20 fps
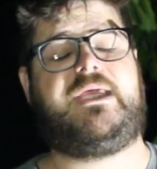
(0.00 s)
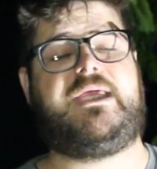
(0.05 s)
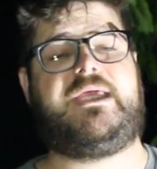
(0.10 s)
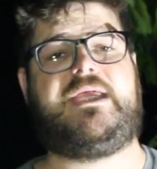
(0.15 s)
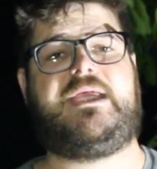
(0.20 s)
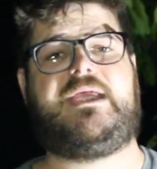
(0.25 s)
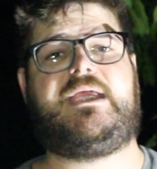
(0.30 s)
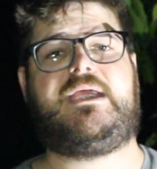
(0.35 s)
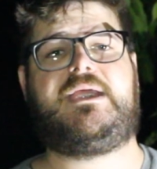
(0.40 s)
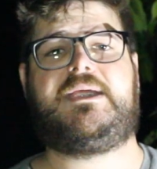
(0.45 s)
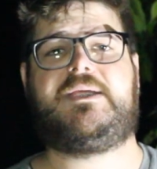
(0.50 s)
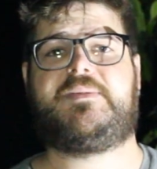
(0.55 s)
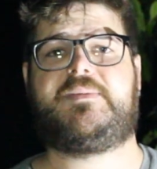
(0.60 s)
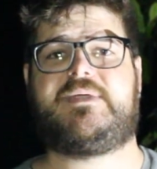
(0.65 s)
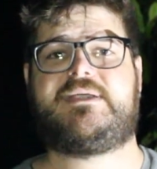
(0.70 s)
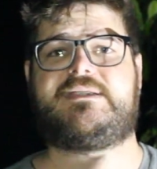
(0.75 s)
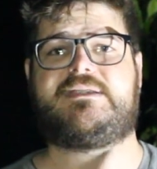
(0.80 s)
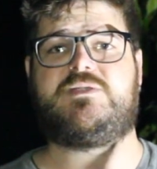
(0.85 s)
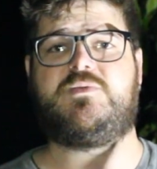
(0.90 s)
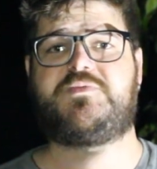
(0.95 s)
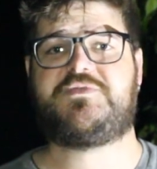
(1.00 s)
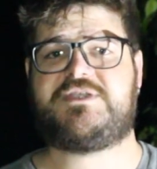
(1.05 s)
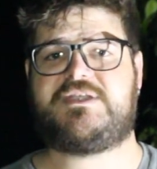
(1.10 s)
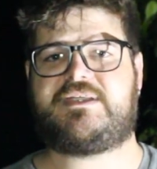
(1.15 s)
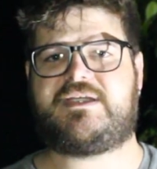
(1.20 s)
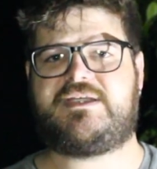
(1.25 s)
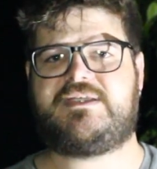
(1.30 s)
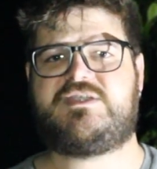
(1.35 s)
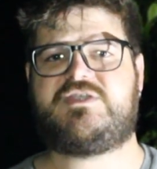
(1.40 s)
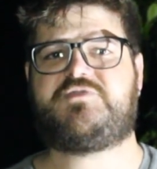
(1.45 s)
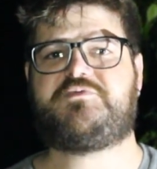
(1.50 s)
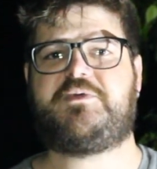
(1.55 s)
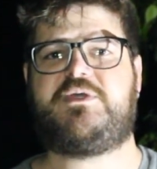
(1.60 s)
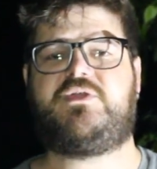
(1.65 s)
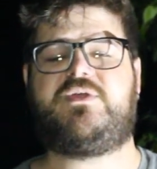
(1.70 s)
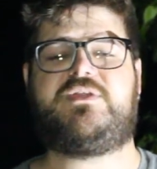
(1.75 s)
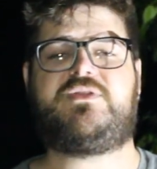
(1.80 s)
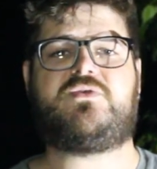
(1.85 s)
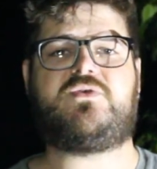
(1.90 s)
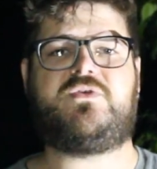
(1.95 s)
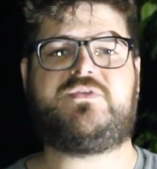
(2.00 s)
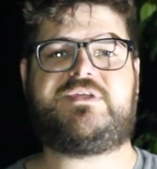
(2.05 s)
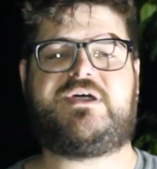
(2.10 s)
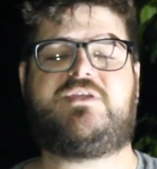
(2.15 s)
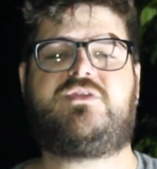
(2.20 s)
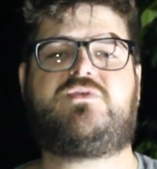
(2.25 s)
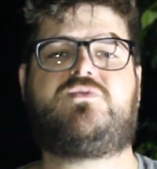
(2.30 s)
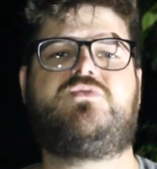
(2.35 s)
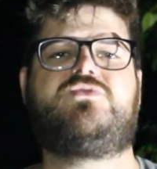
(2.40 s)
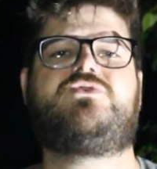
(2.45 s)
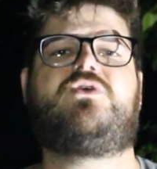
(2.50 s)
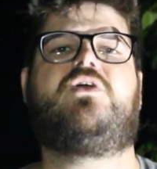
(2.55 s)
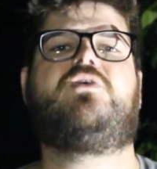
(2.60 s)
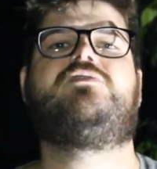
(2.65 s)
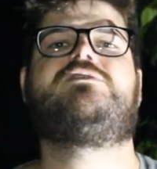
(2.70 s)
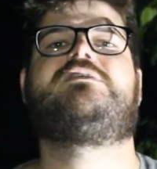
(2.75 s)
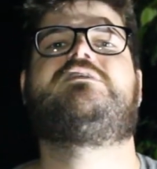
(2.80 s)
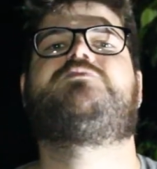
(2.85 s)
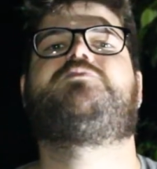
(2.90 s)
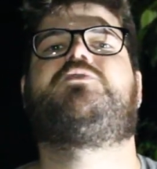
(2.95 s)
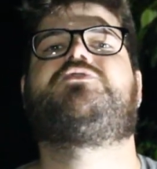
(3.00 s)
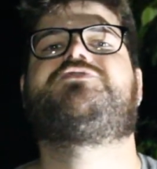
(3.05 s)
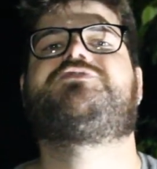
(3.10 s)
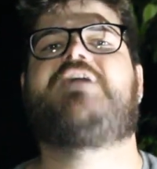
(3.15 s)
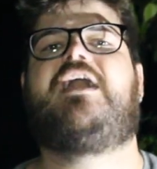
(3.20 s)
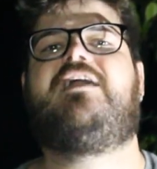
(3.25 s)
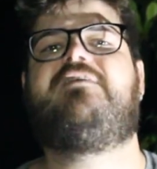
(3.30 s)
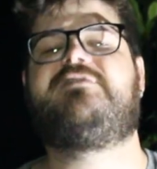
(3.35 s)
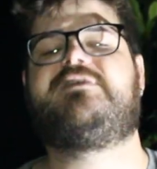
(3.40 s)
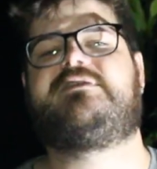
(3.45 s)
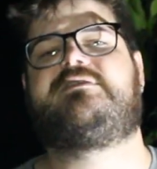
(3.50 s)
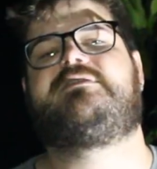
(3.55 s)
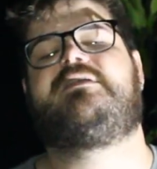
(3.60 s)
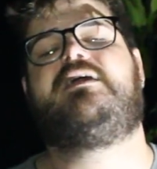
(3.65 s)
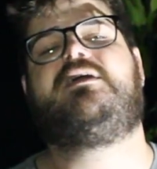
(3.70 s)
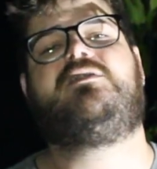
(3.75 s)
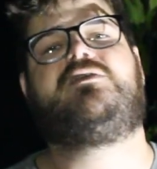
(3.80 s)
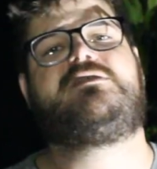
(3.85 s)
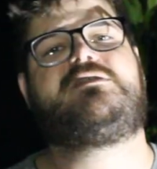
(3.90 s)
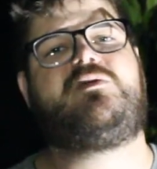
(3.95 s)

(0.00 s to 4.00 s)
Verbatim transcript: É, mas não precisa entrar em desespero, entre em contato com os órgãos responsáveis, né?